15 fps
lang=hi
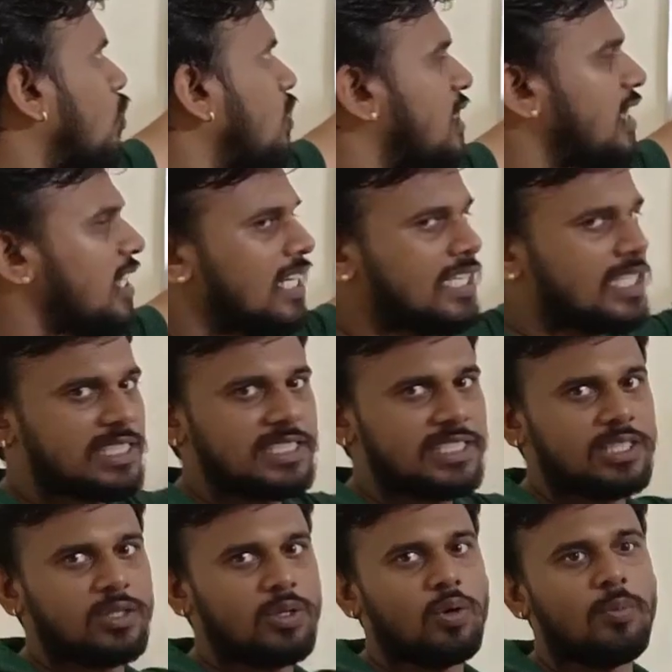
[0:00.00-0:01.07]
वो इंडिकेटर्स
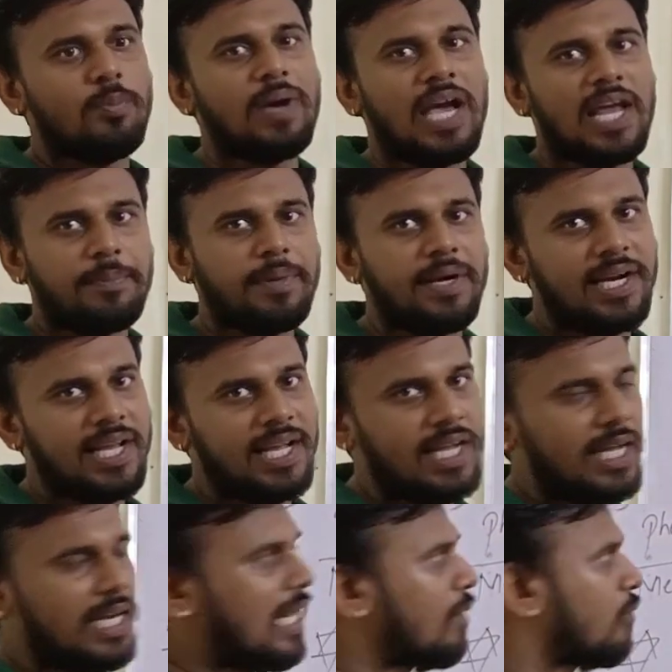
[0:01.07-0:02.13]
जो मैनमेड हैं